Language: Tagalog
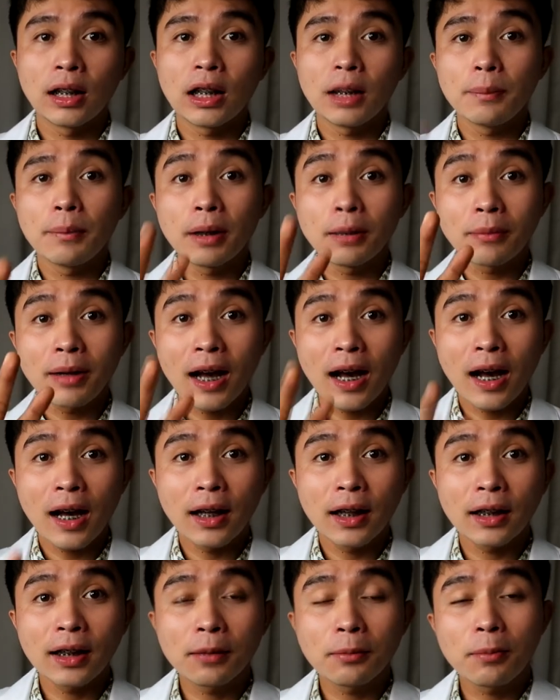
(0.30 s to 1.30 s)
Limang
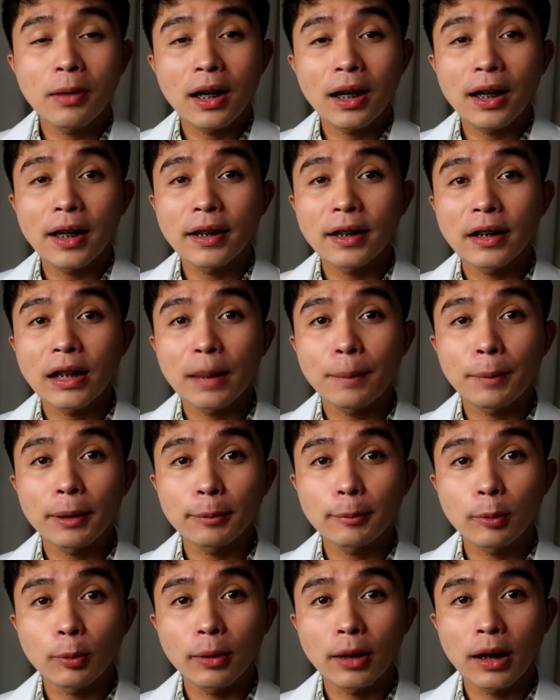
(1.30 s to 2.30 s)
mahalagang bagay na
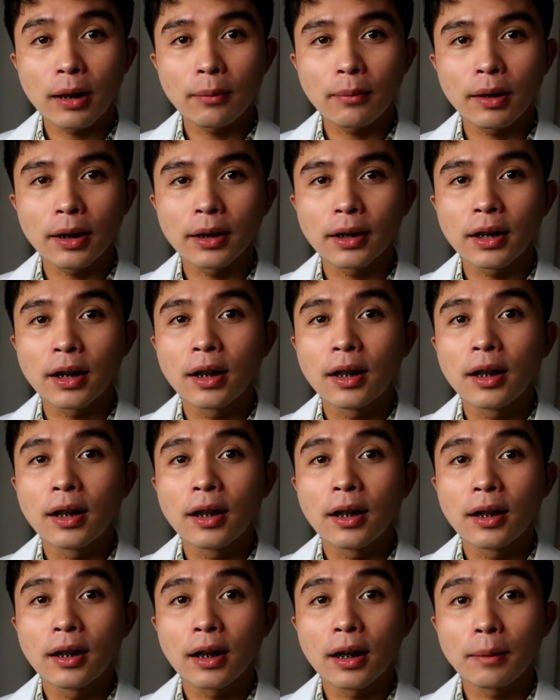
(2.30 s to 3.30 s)
dapat mong malaman
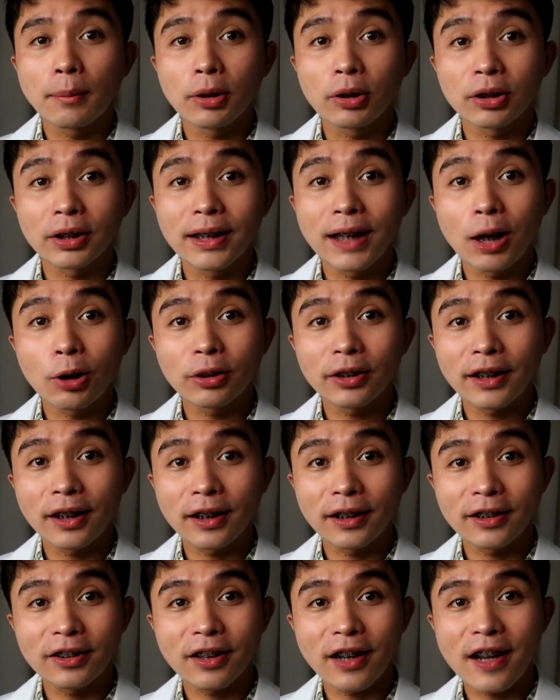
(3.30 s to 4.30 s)
about gouty
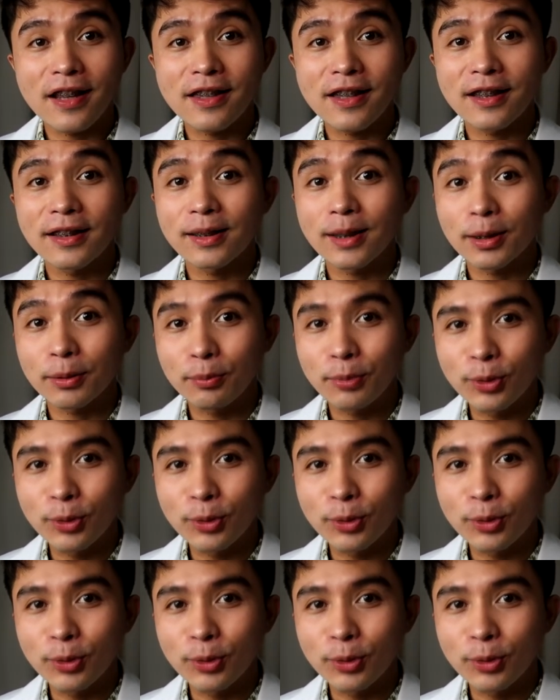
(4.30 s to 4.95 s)
arthritis at